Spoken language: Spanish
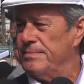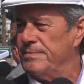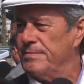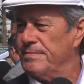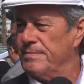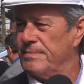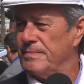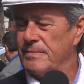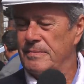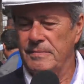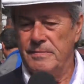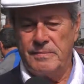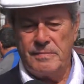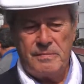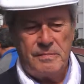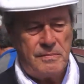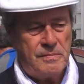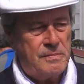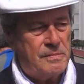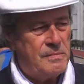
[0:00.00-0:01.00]
¿Qué eh, más de la
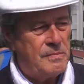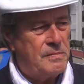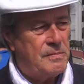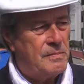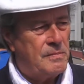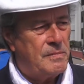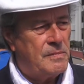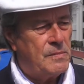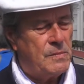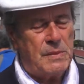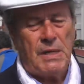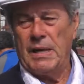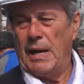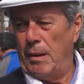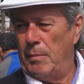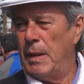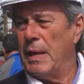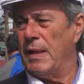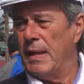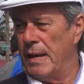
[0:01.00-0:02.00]
mitad.
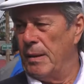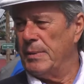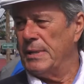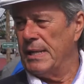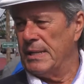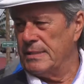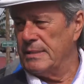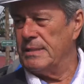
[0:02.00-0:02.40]
de la mitad,